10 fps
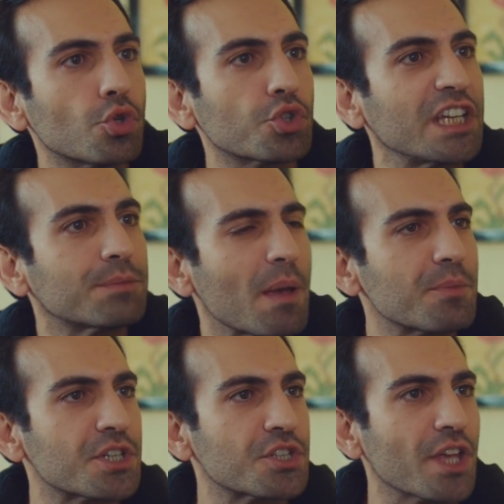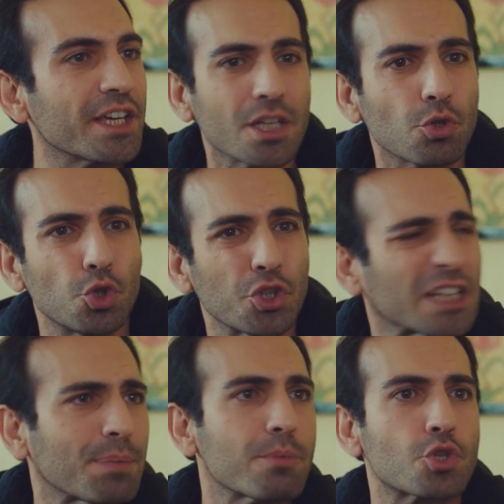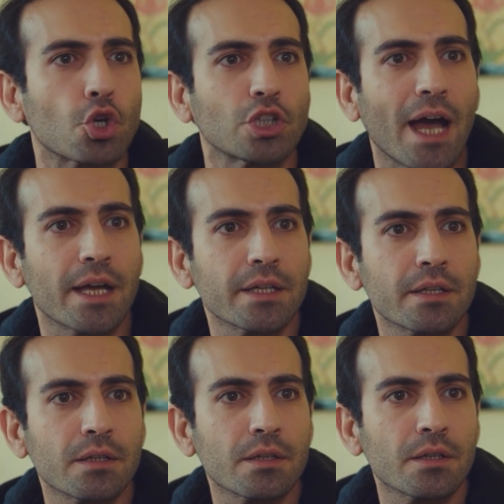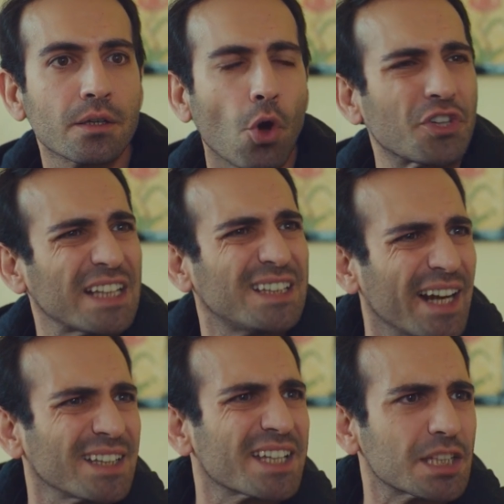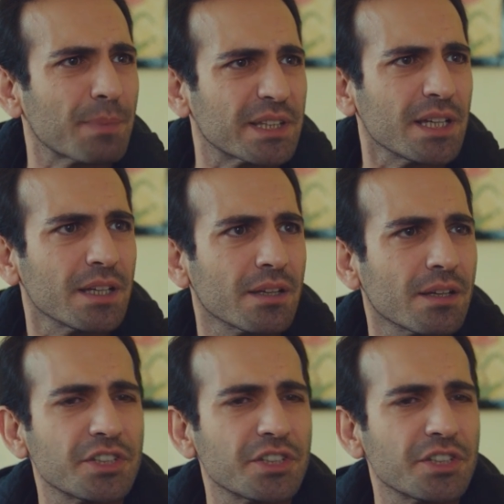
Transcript: Uğur, gitmemiş işte. İki gündür gitmemiş okula. O ketleri de gitmedi.